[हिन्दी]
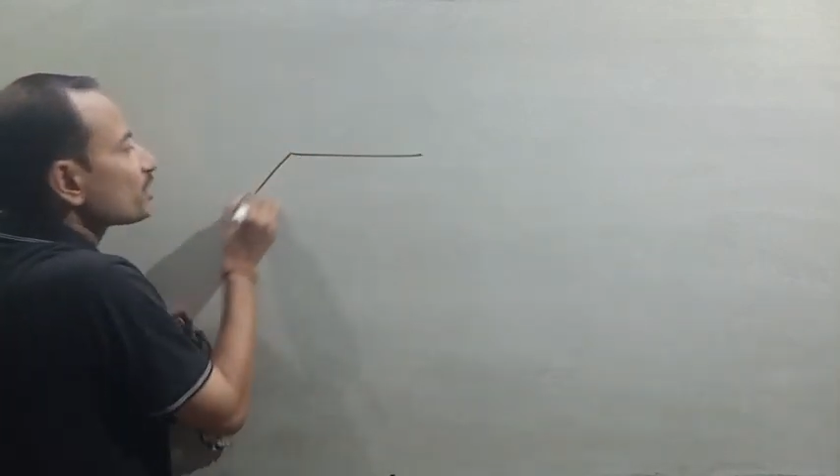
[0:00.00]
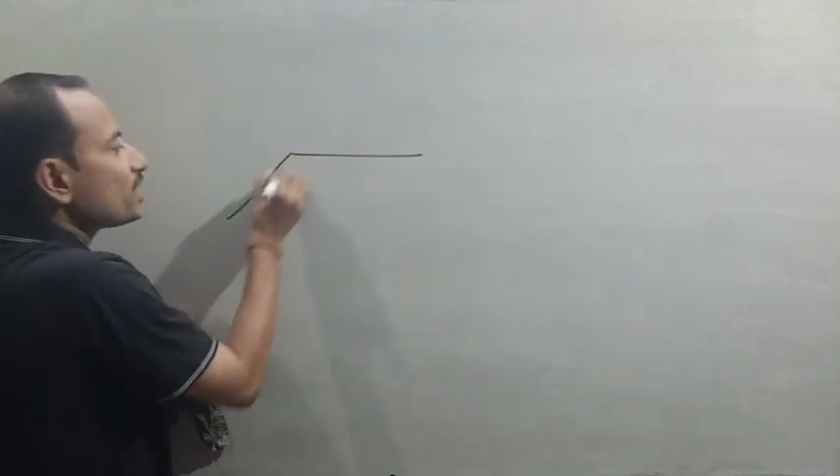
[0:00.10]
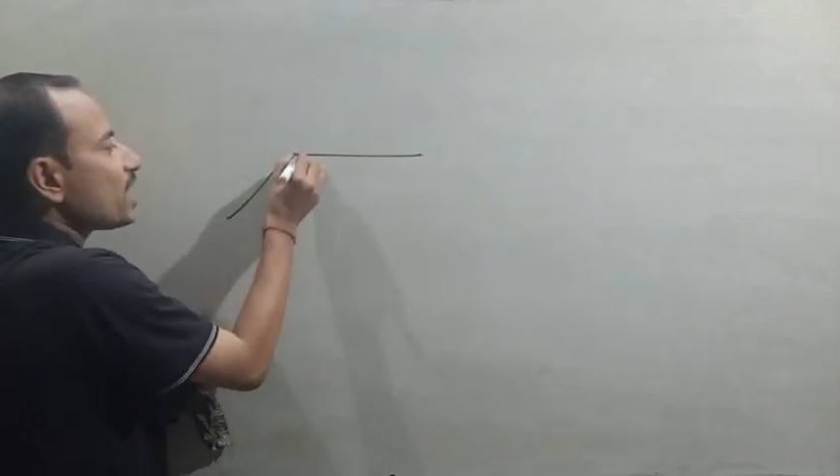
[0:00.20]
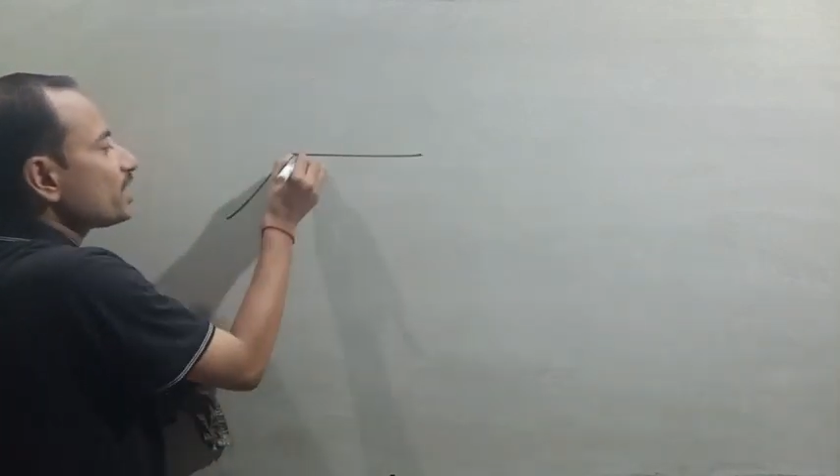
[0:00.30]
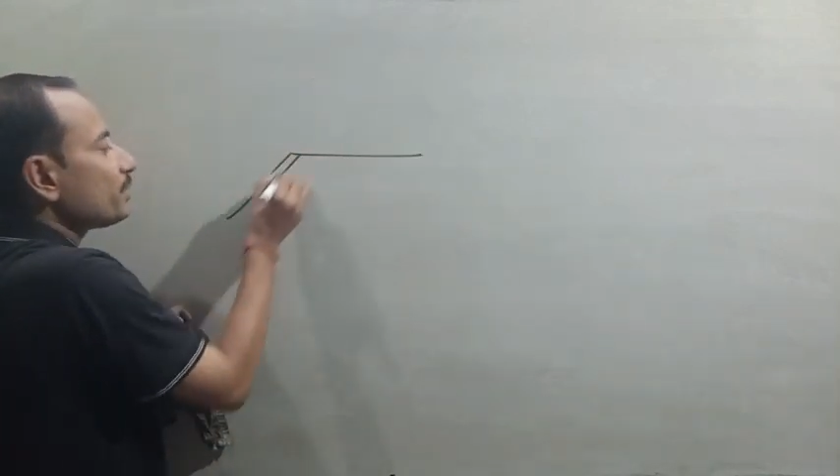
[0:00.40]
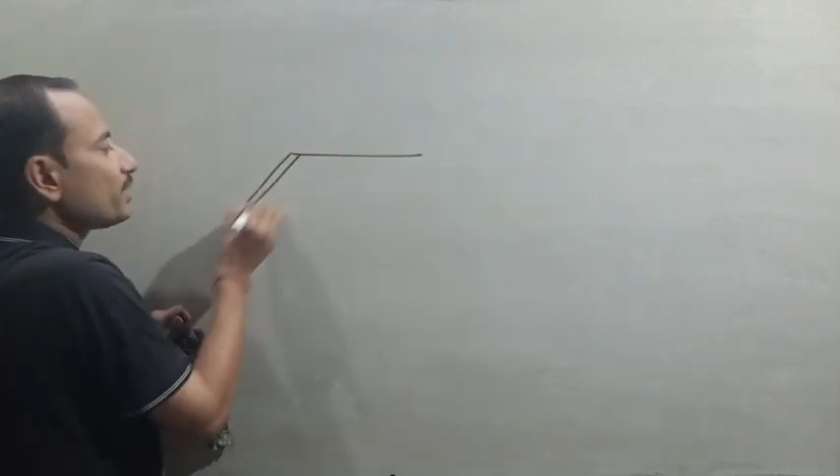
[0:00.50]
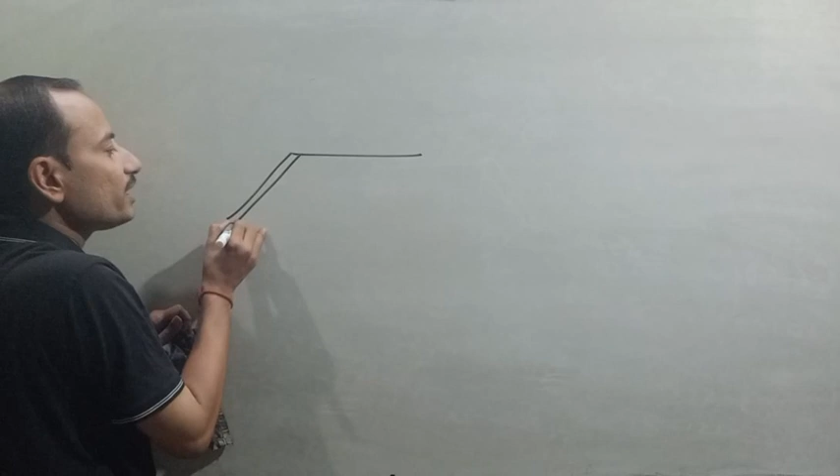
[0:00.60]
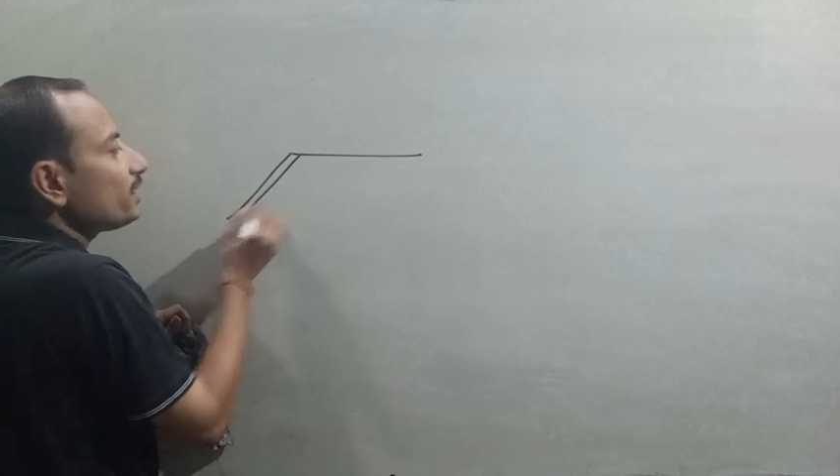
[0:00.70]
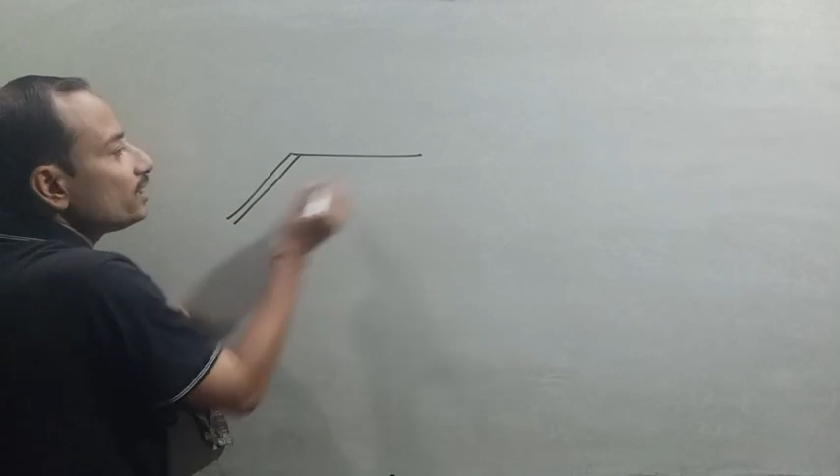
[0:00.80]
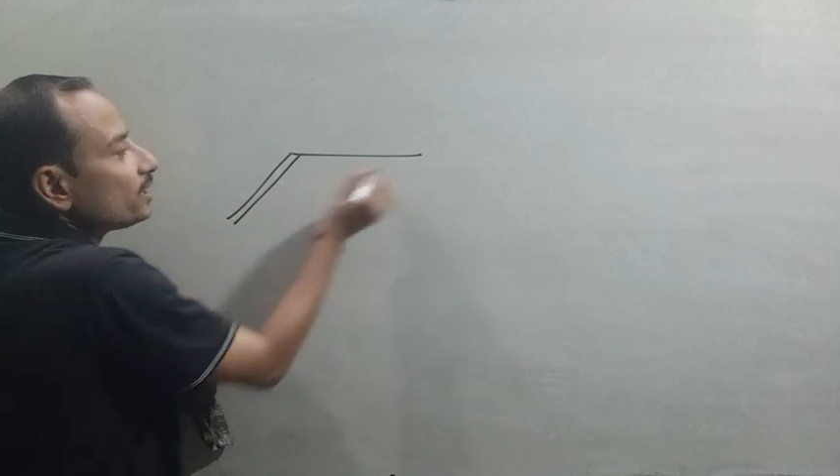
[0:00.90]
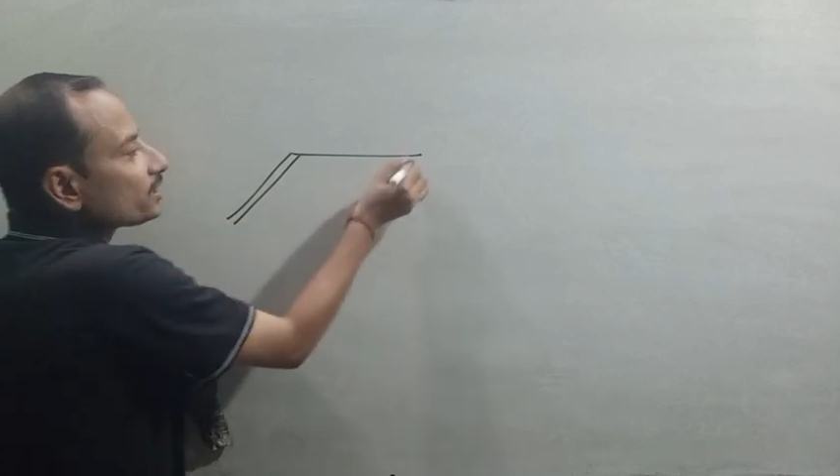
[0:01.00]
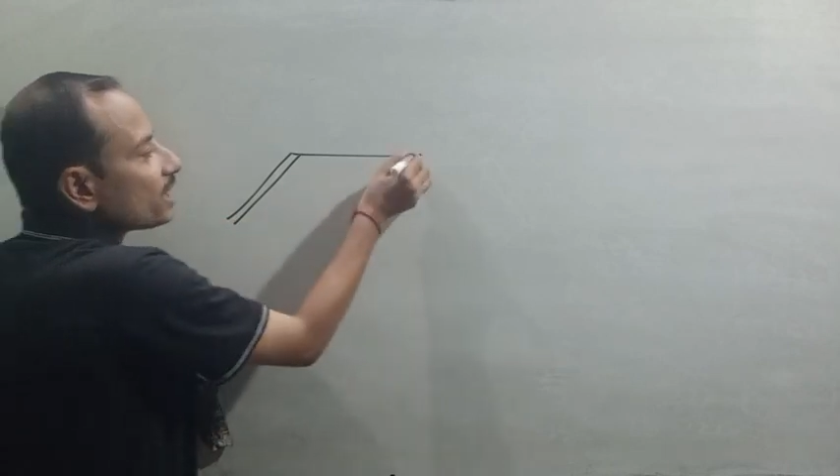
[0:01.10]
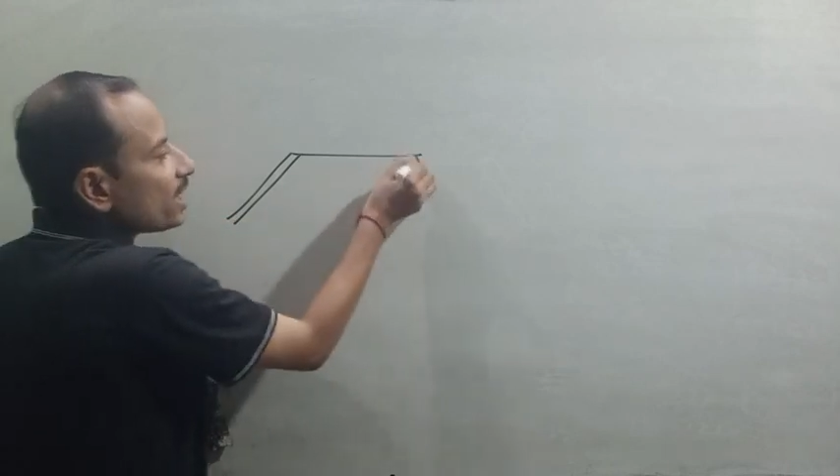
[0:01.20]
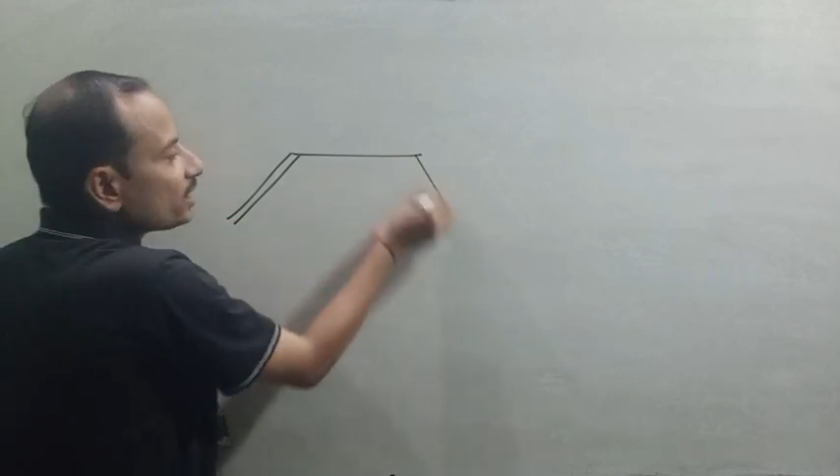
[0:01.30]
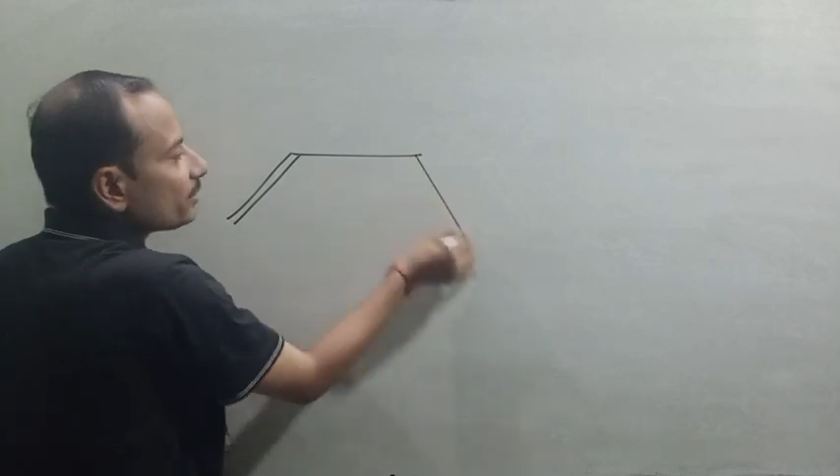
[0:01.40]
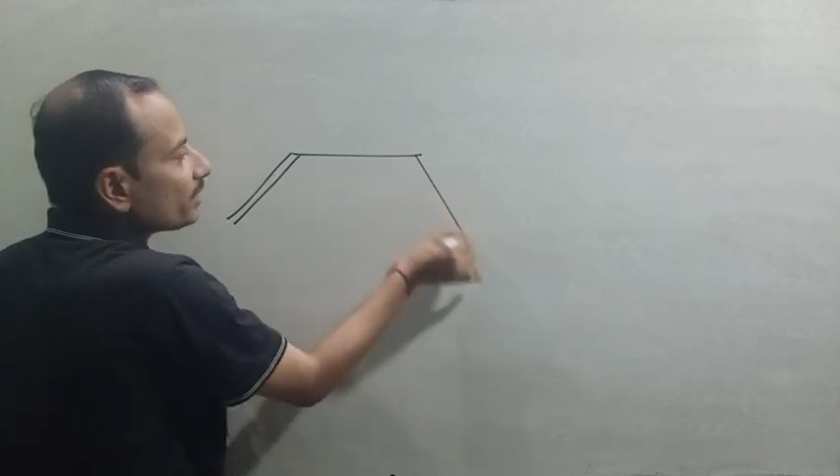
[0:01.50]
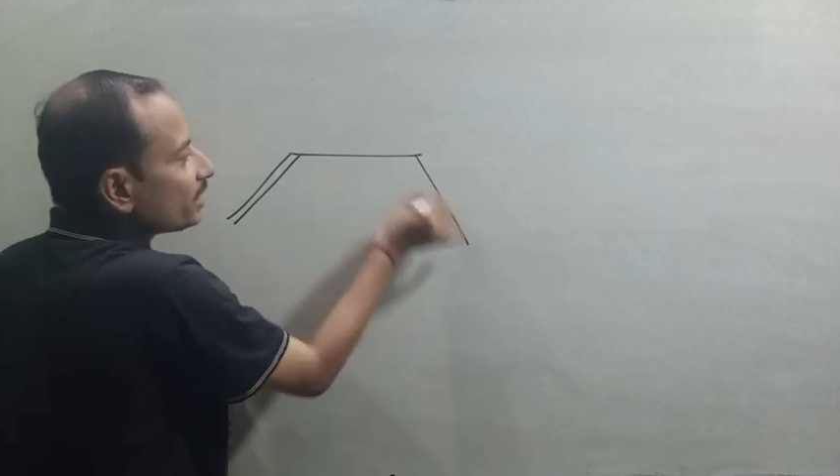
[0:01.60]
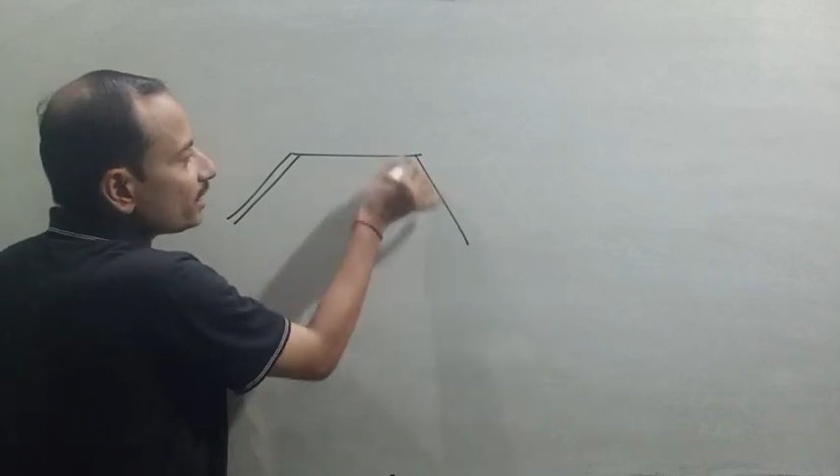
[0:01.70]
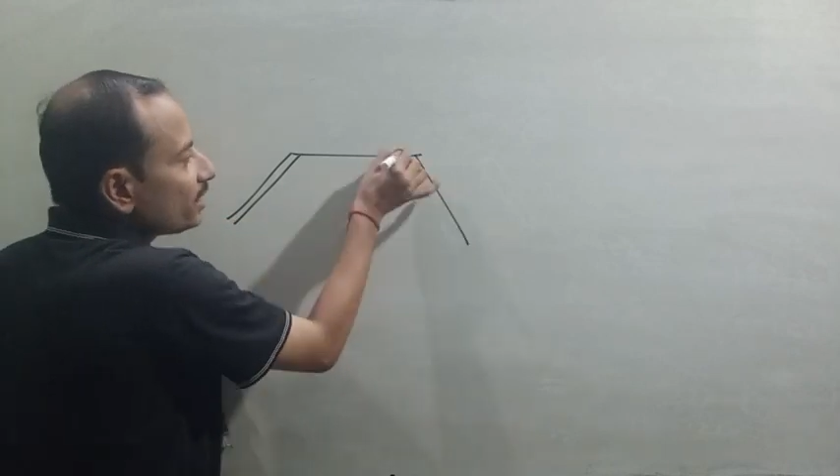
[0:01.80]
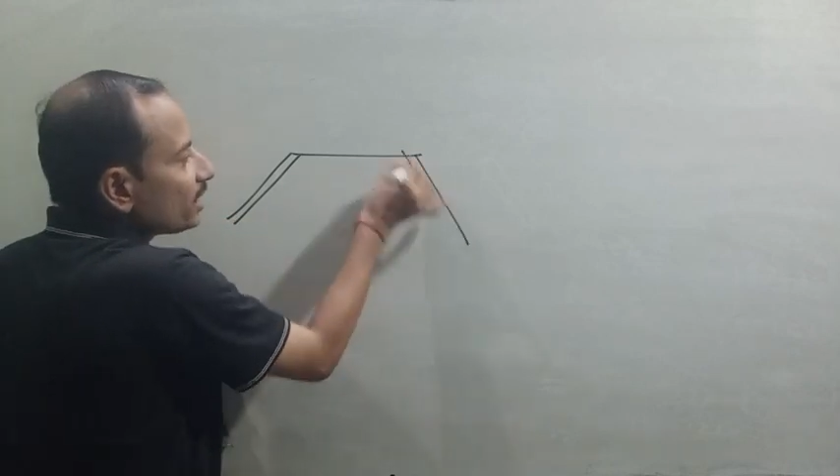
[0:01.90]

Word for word: यहाँ डबल है यहाँ डबल है